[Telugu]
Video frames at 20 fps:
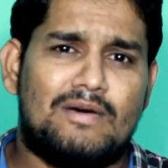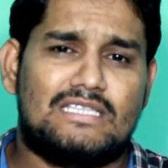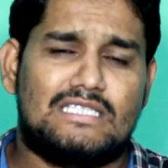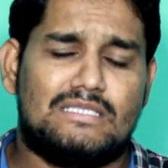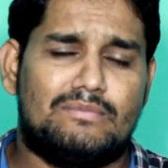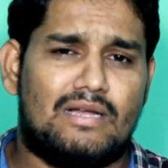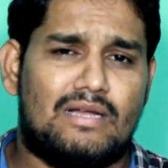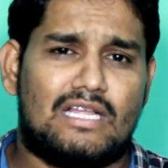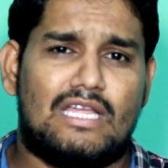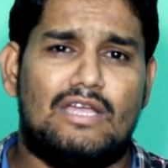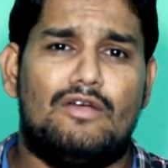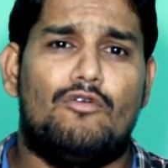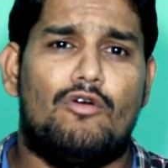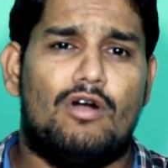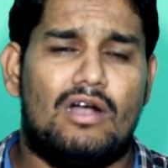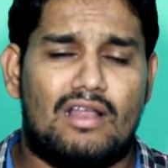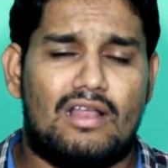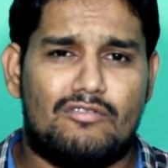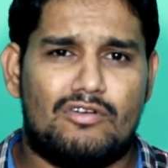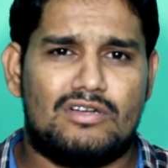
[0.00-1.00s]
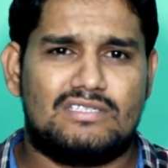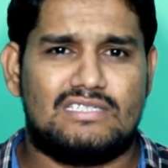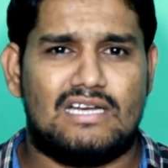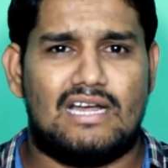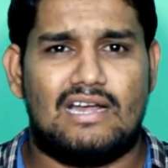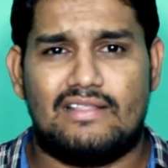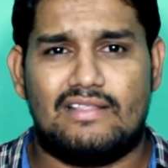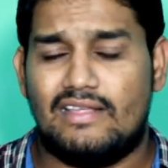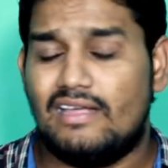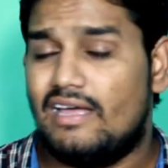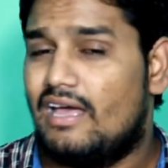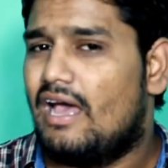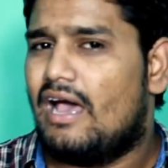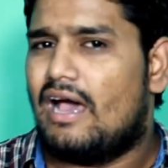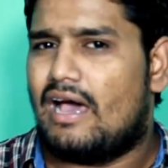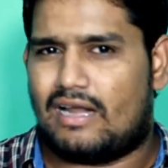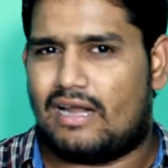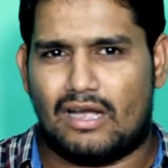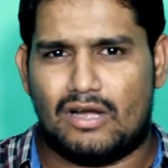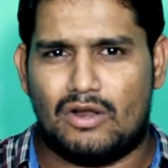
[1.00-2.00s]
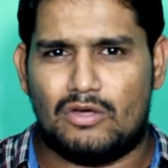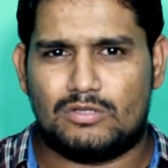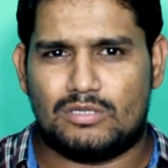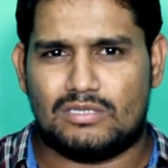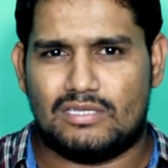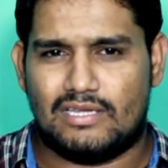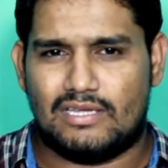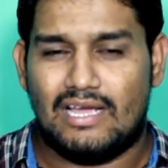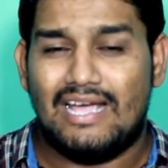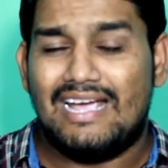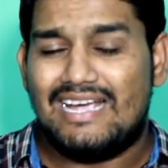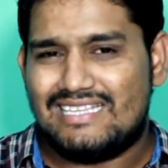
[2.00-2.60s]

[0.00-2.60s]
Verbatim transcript: మాత్రం మనకి ఓల్డర్ వర్షన్ అనేది రన్ అవుతుంది